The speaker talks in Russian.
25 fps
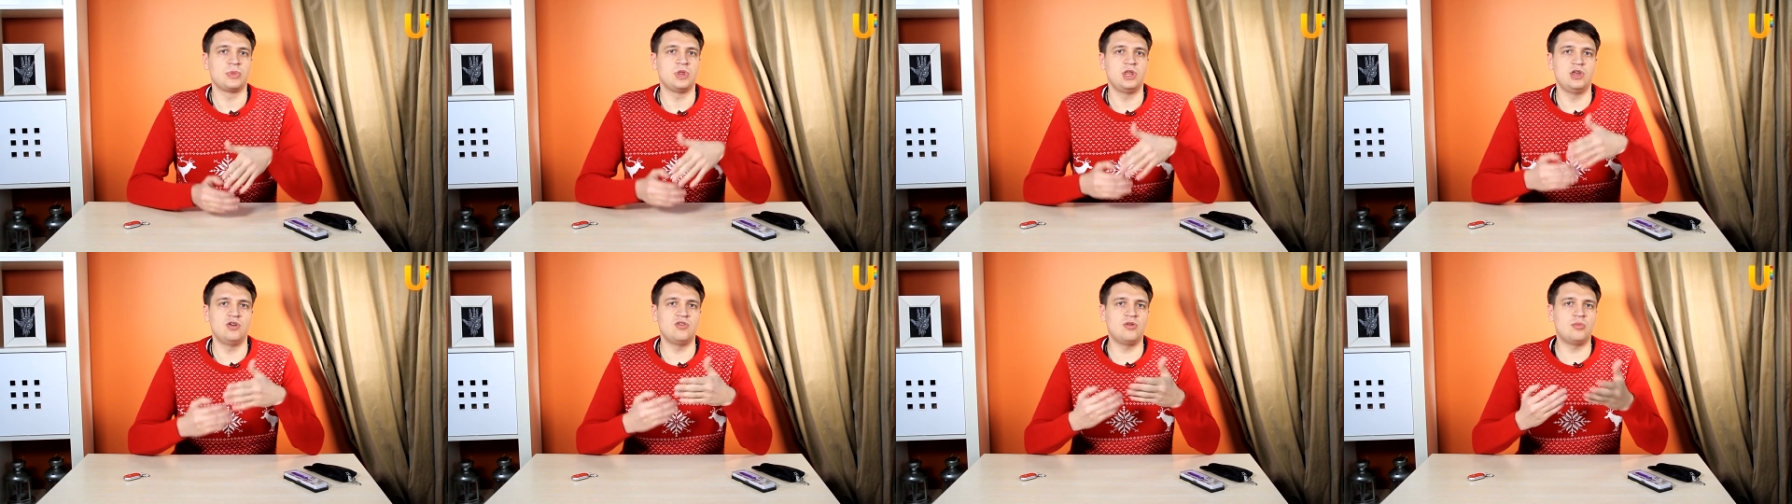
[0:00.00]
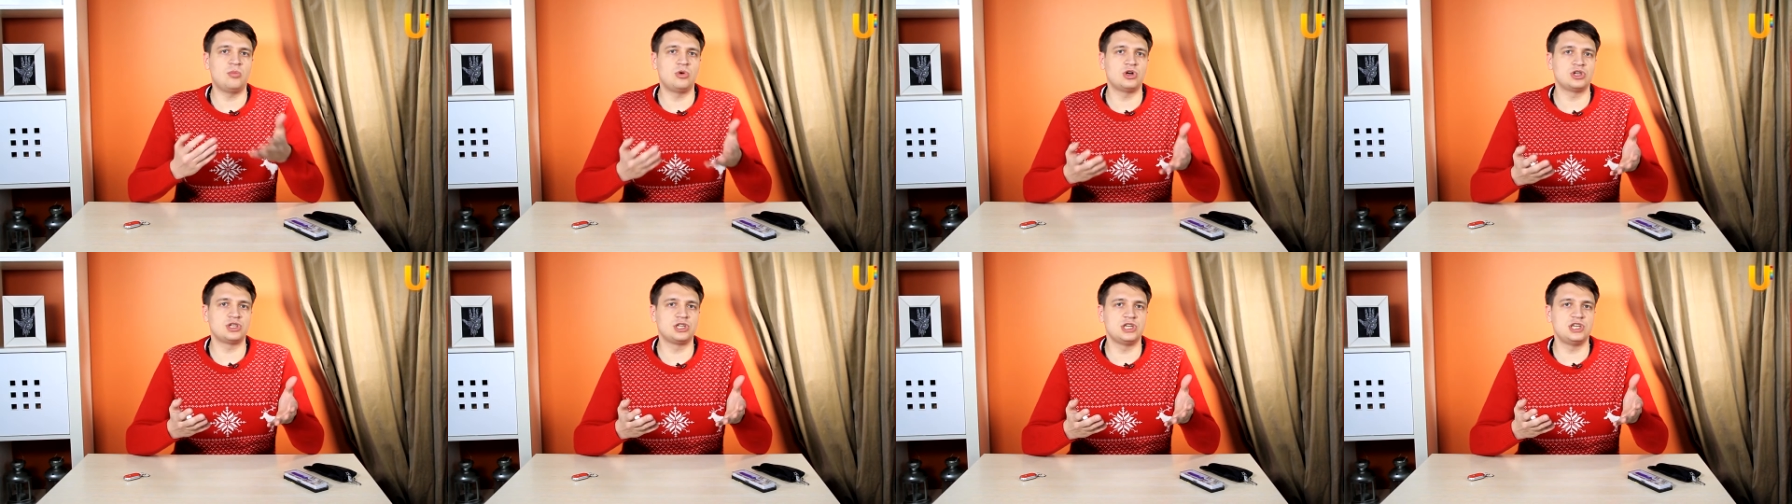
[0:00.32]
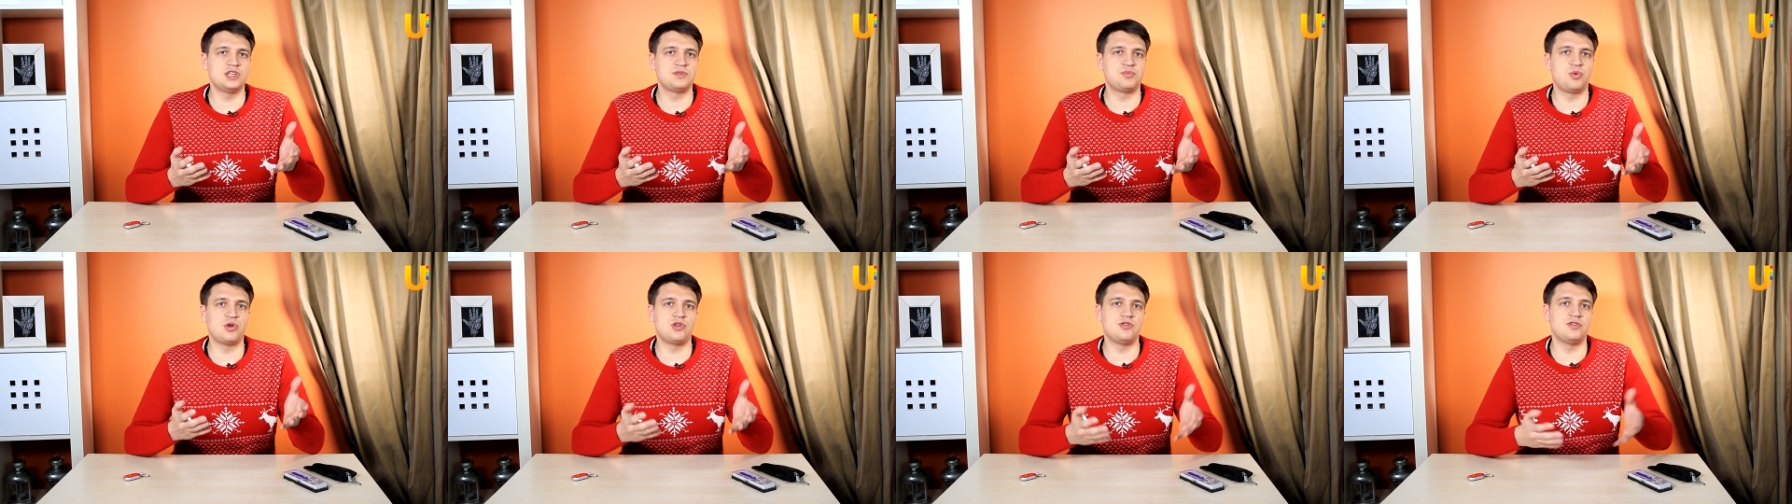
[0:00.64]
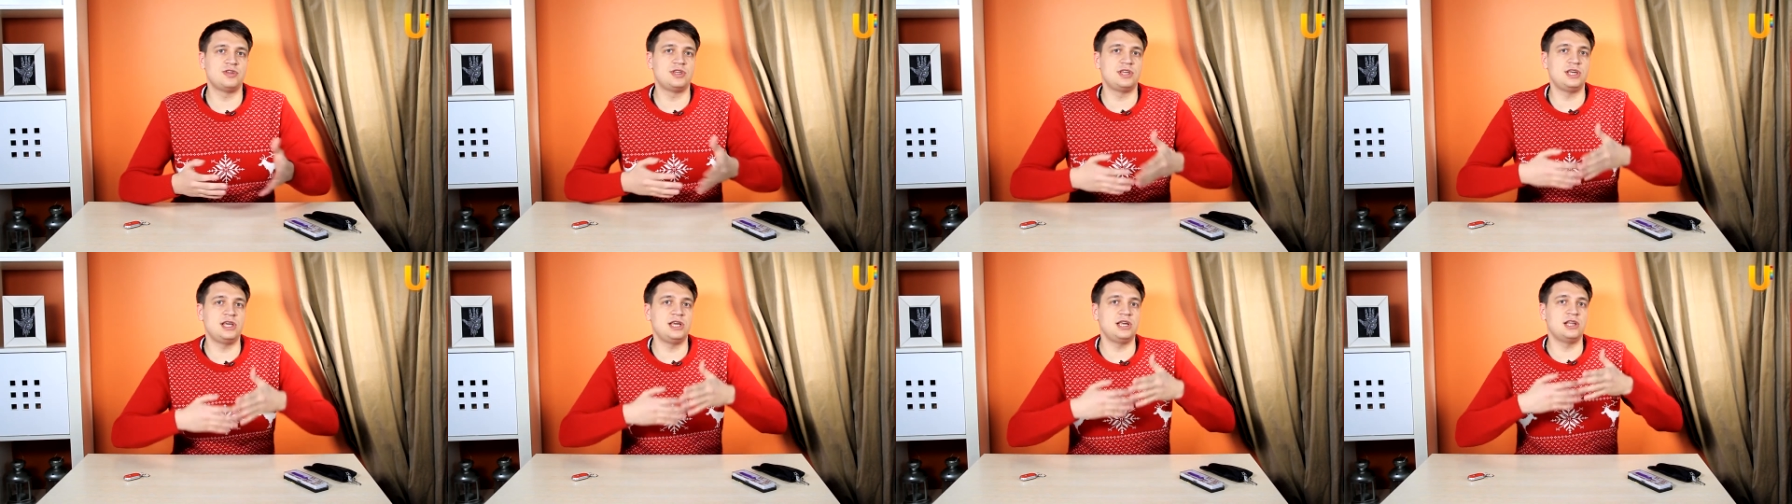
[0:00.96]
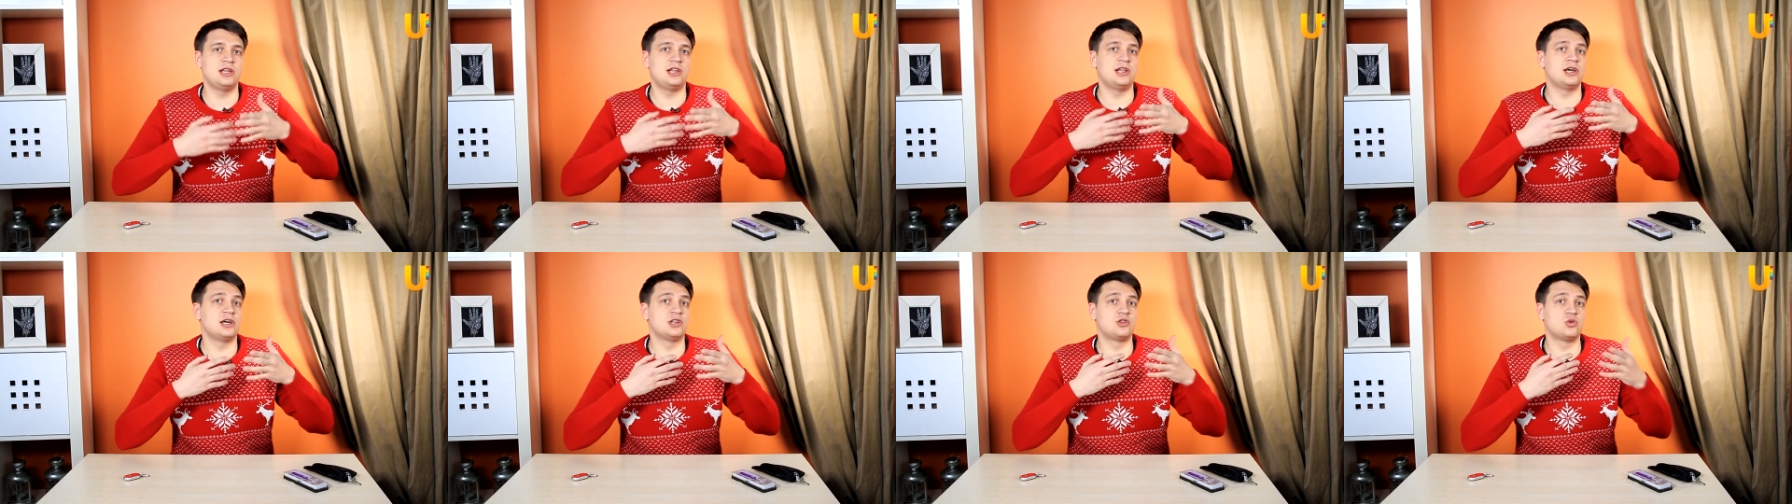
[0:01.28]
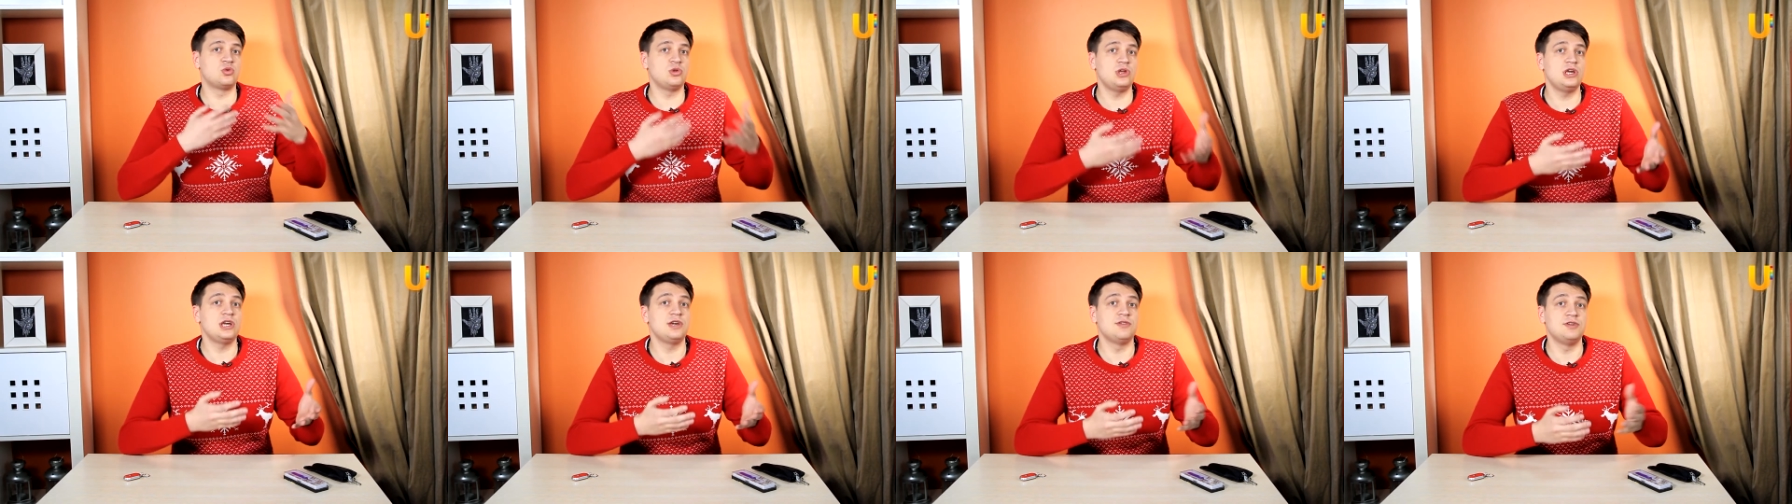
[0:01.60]
Его можно использовать и для
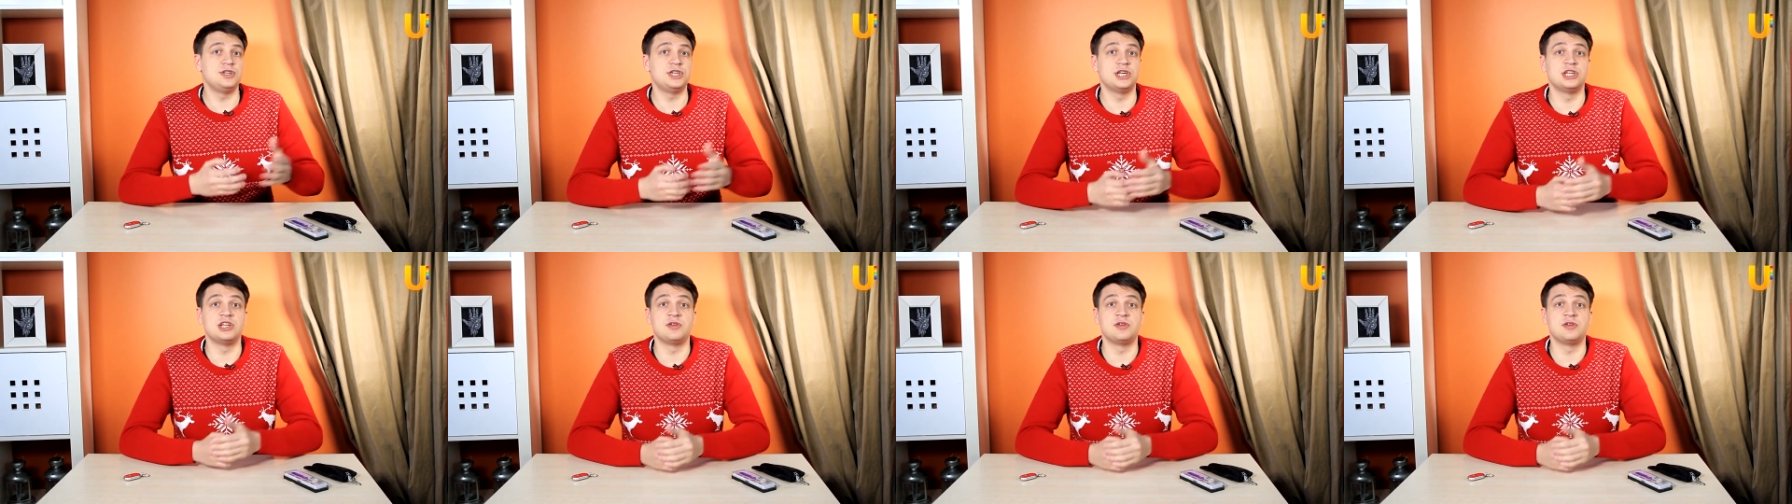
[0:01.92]
других вещей,